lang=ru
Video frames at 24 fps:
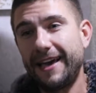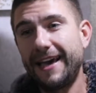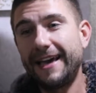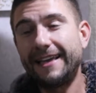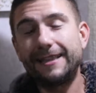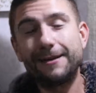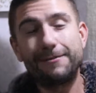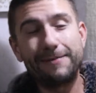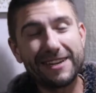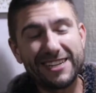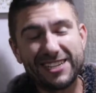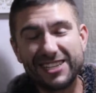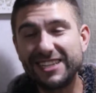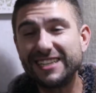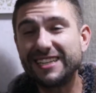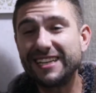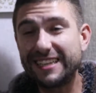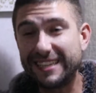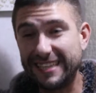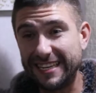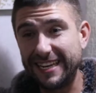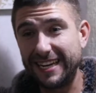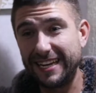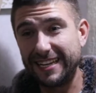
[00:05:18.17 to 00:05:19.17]
Эта
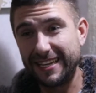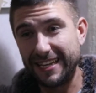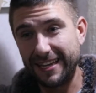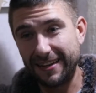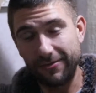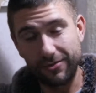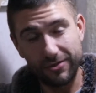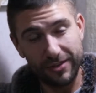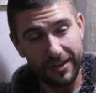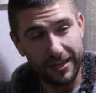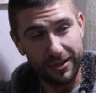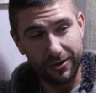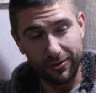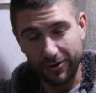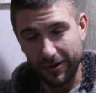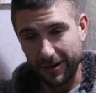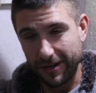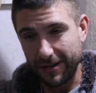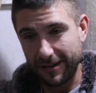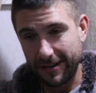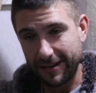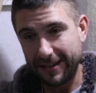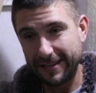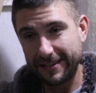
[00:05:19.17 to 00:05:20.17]
машина тыренная, вот
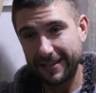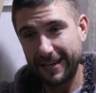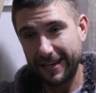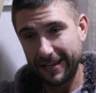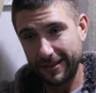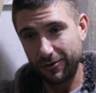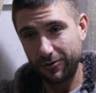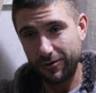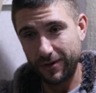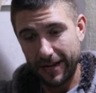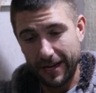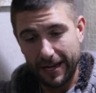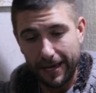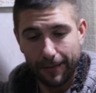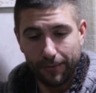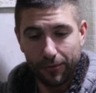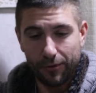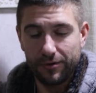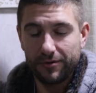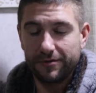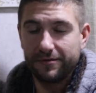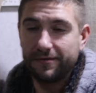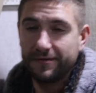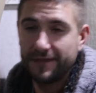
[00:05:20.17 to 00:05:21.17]
которая, на которой, как я
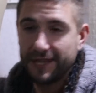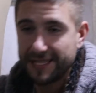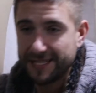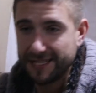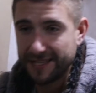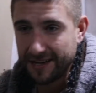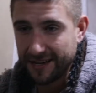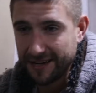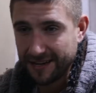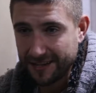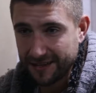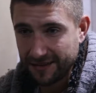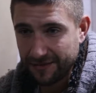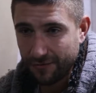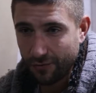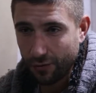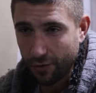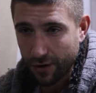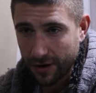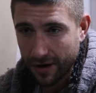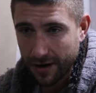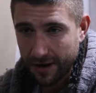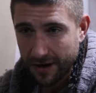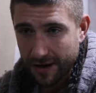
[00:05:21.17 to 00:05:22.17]
понял, ездили эти
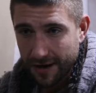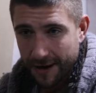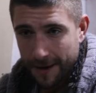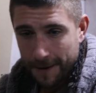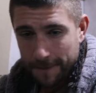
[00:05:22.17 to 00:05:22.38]
воры.